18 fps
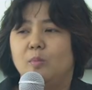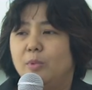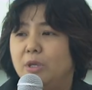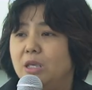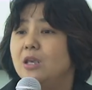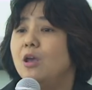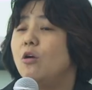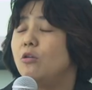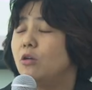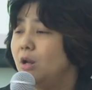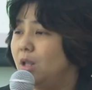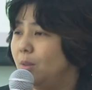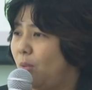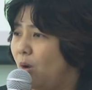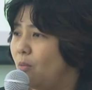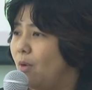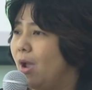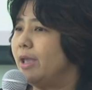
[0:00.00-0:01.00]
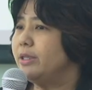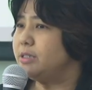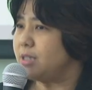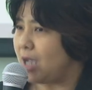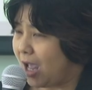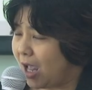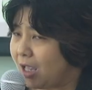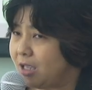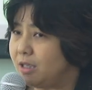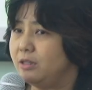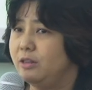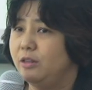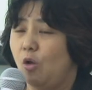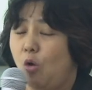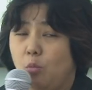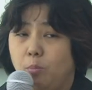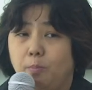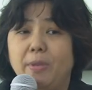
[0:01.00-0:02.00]
พี่เขาก็เลยบอกว่าใช่
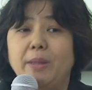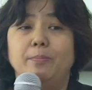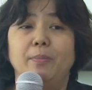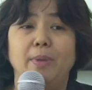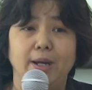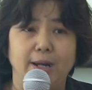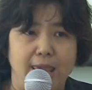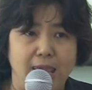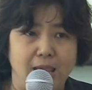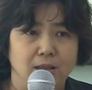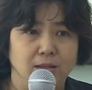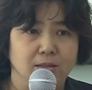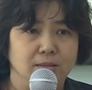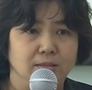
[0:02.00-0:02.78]
น้องเป็นมะเร็ง